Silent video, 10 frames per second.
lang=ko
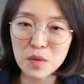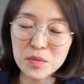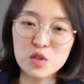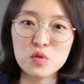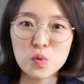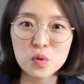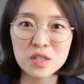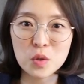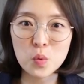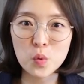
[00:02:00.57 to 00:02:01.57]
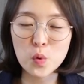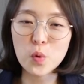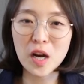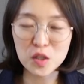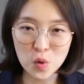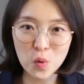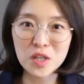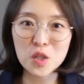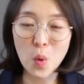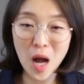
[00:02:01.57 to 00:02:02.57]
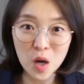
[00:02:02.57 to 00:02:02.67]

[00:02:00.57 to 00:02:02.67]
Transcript: 밑줄도 긋고 요약 정리도